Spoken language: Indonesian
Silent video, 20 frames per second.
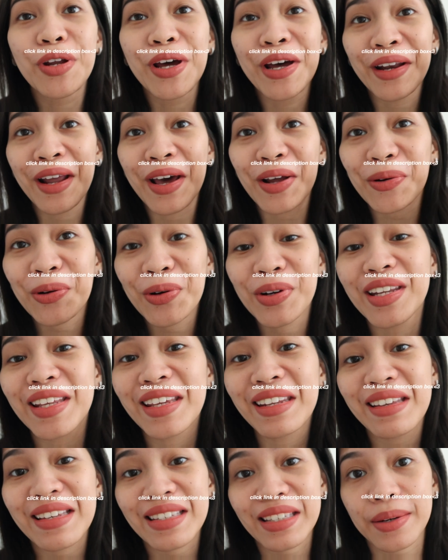udah naruh
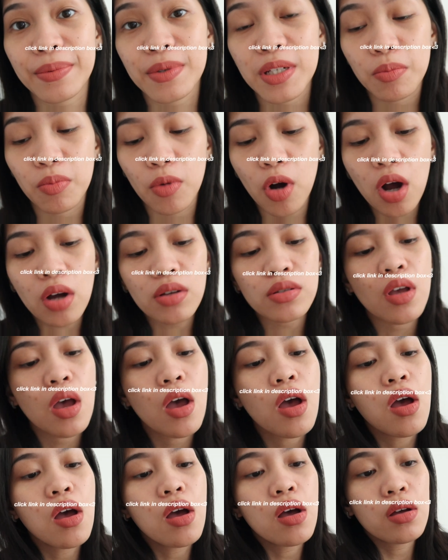di description box.
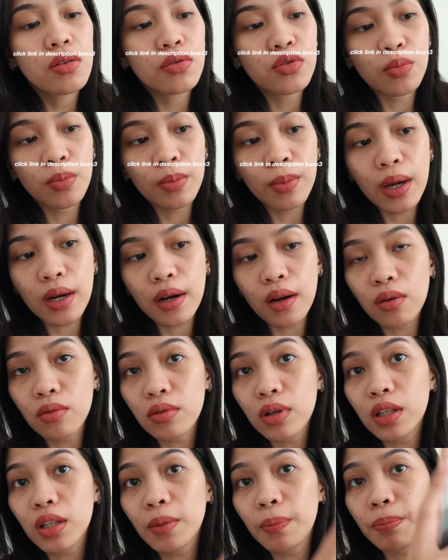Cuman aku
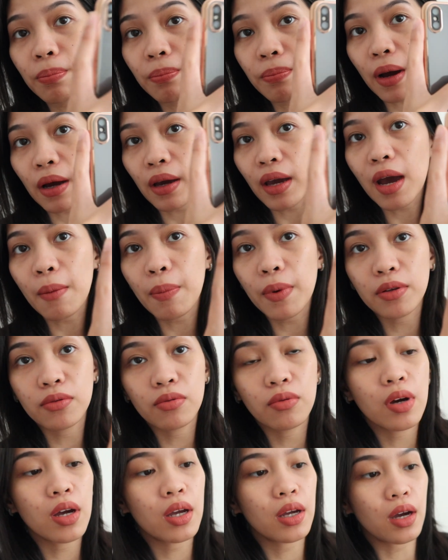nanti pakai HP
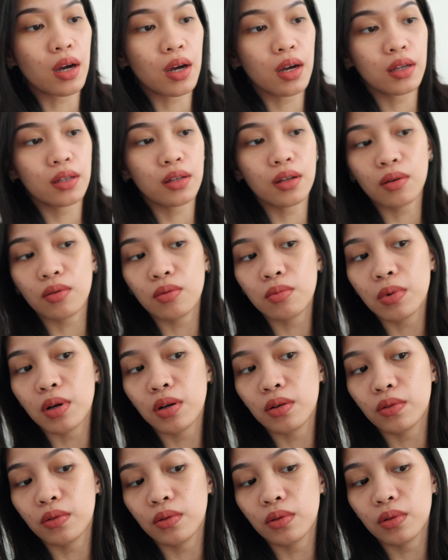juga ya. Ini aku
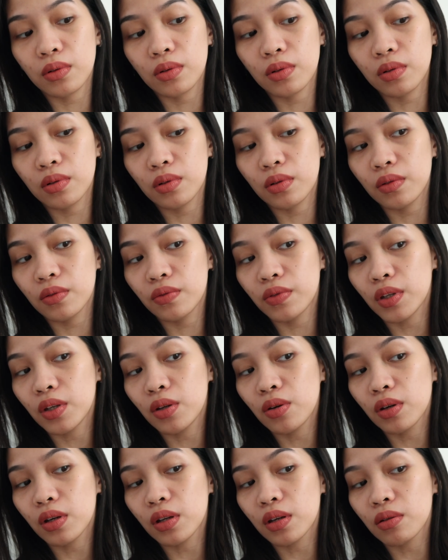mau
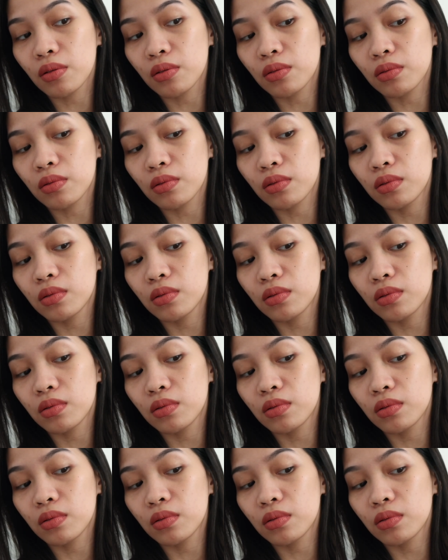videoin dulu.